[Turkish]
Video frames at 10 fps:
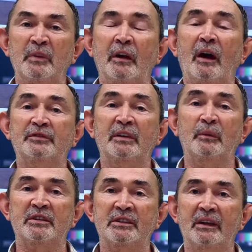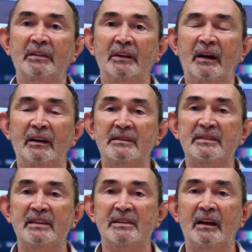bir hafta başında da
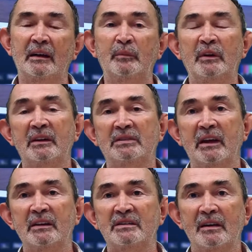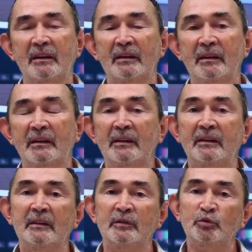sizlerle birlikteyiz.
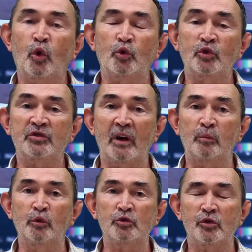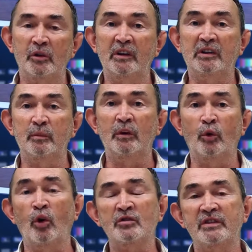9 Temmuz
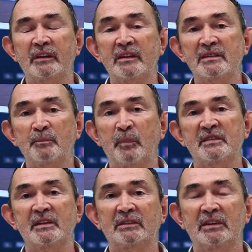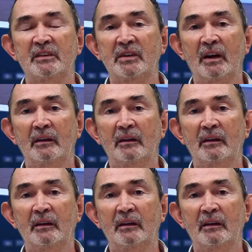2018 Pazartesi.